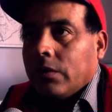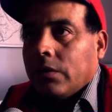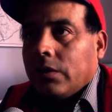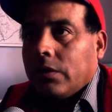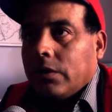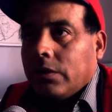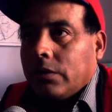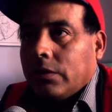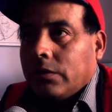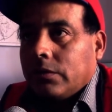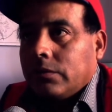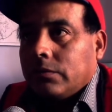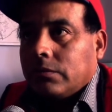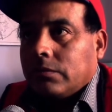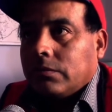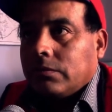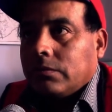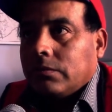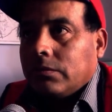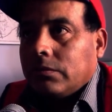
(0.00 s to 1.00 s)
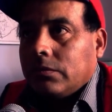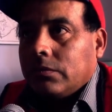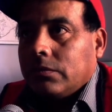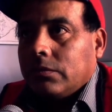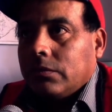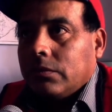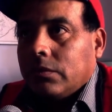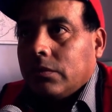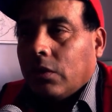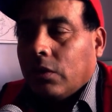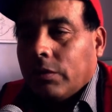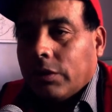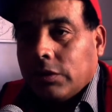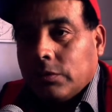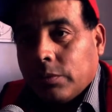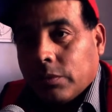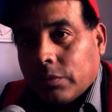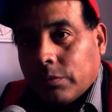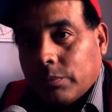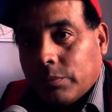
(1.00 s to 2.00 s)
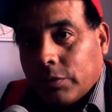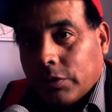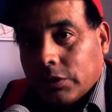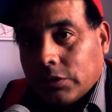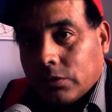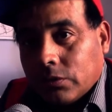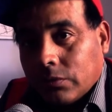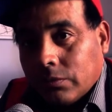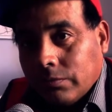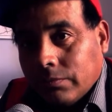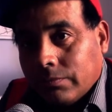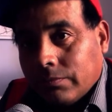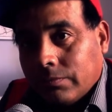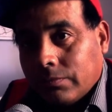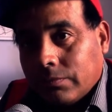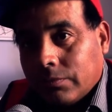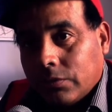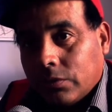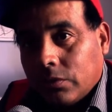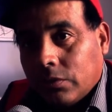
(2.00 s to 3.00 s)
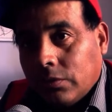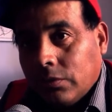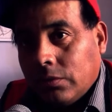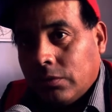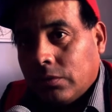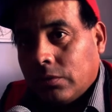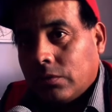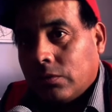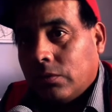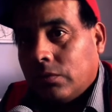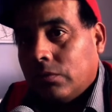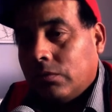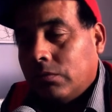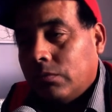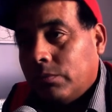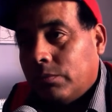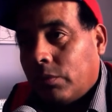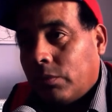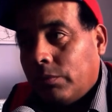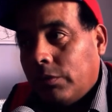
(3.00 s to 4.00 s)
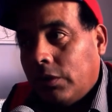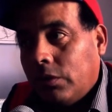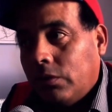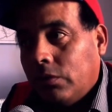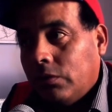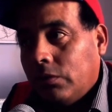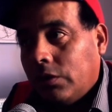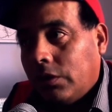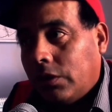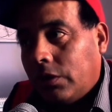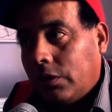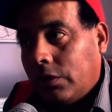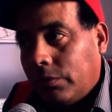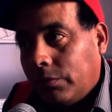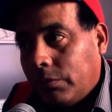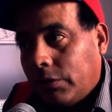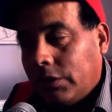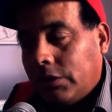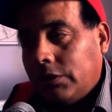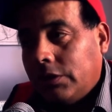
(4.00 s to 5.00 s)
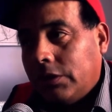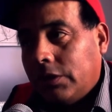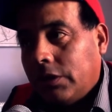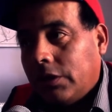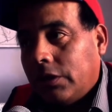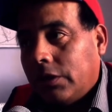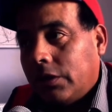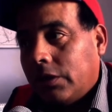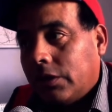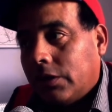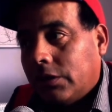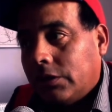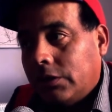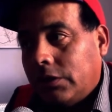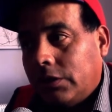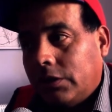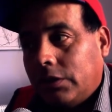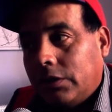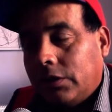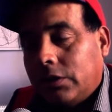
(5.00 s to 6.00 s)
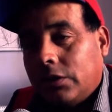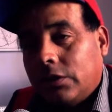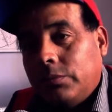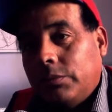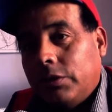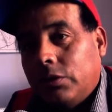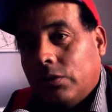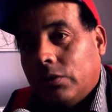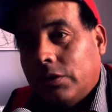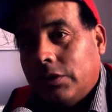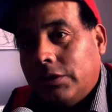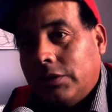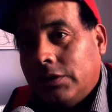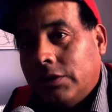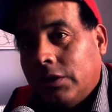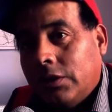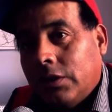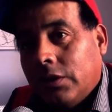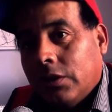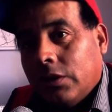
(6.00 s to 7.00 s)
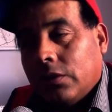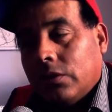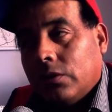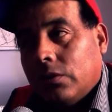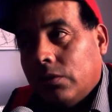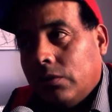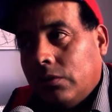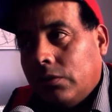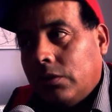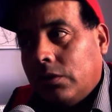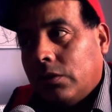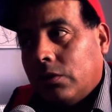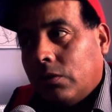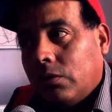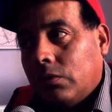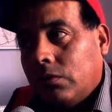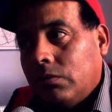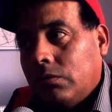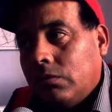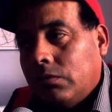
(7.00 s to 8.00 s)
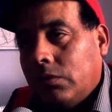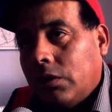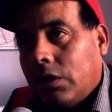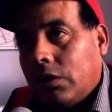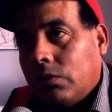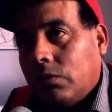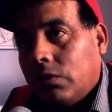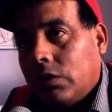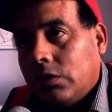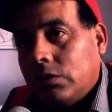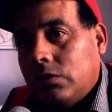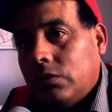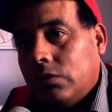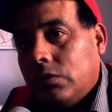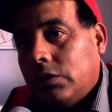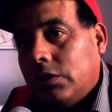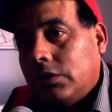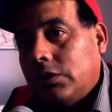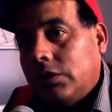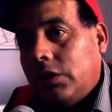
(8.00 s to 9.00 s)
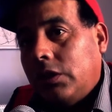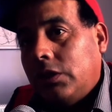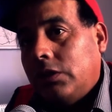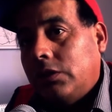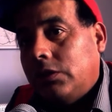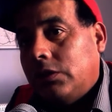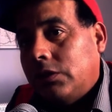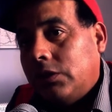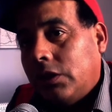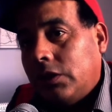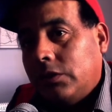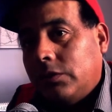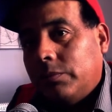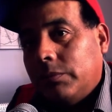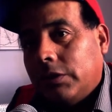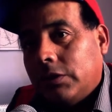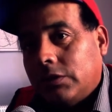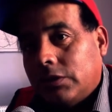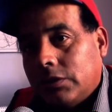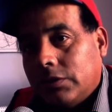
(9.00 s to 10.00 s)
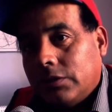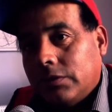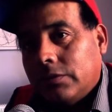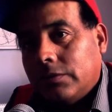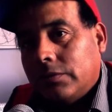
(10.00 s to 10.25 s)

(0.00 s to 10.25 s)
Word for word: eh, obras por impuesto con un promedio de más de casi 3 millones, Y con una duración de 6, 6 meses.